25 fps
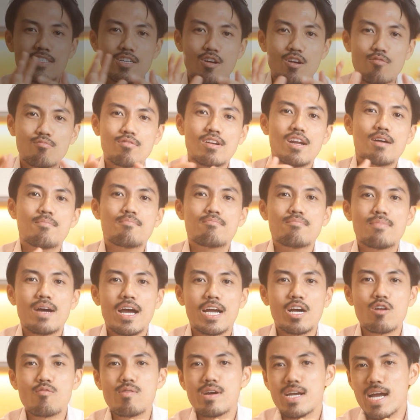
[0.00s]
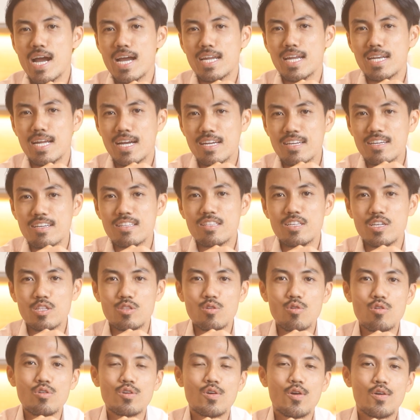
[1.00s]
Trong năm 2022 này thì
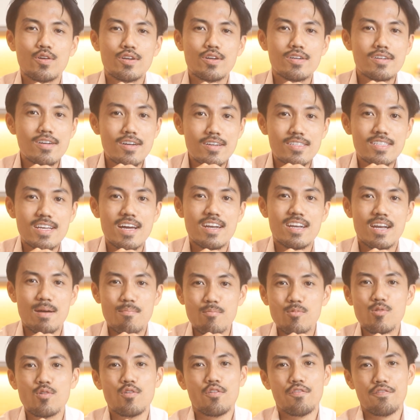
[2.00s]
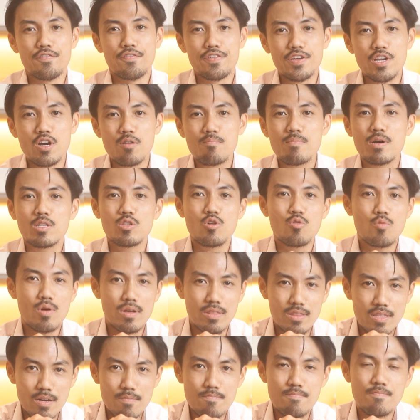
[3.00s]
tôi có đưa ra 5 cổ phiếu mà tôi
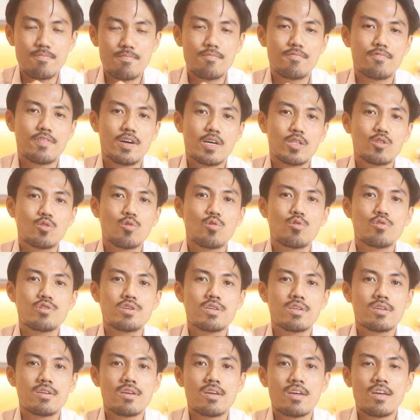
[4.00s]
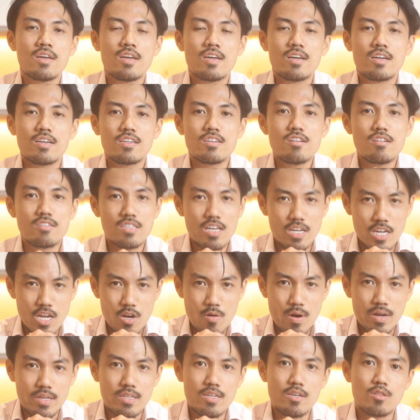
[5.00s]
quan tâm và tôi đưa ra
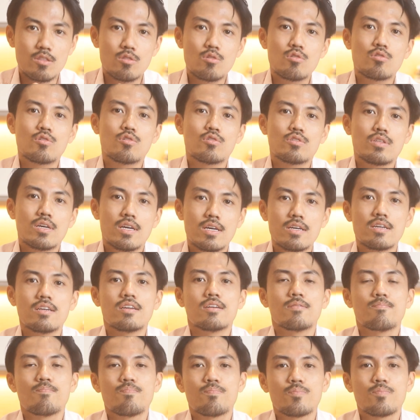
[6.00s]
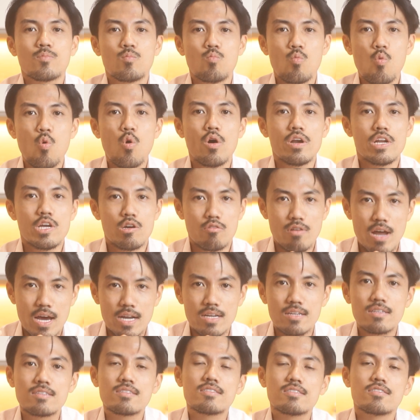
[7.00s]
kế hoạch để tôi có thể mua đều
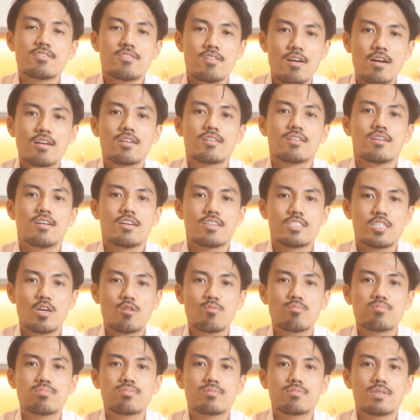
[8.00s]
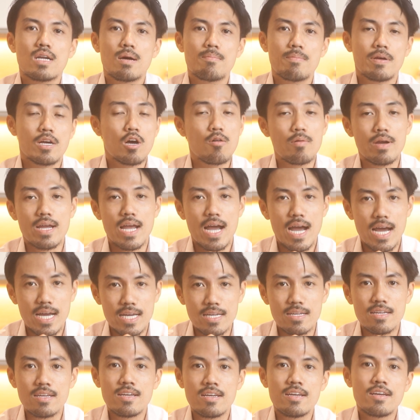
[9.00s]
đặn được ở trong năm
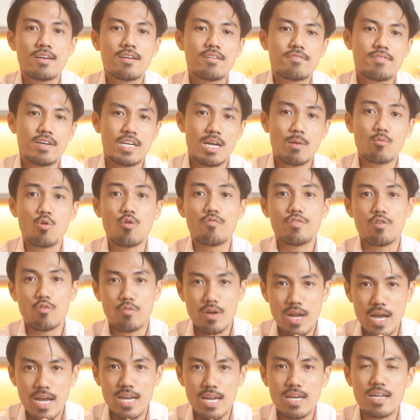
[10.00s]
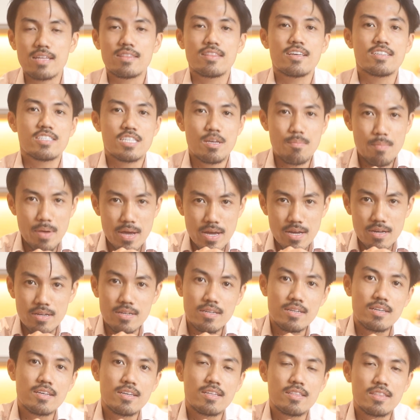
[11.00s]
2022. Và 5 cổ phiếu này là TCB,
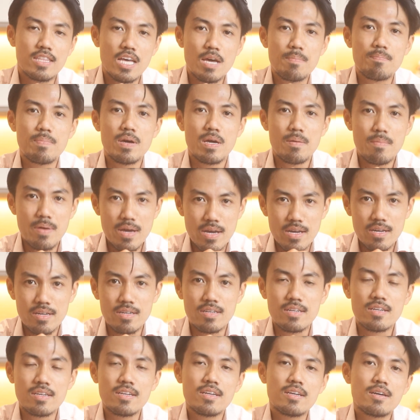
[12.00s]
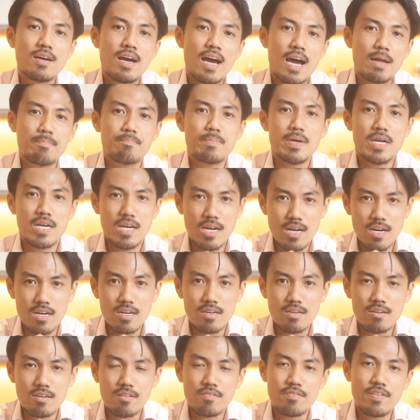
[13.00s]
TPB, HPG,
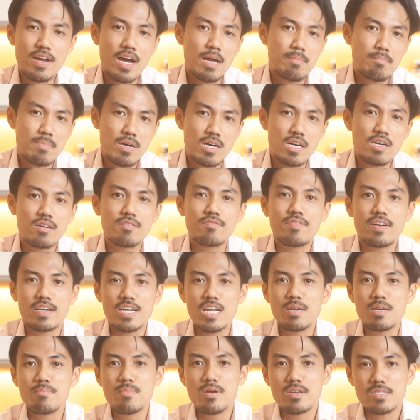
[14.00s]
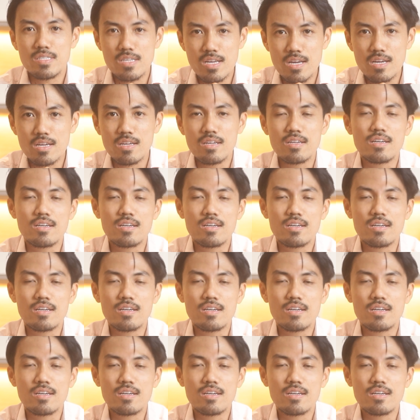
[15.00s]
VHM và DBC.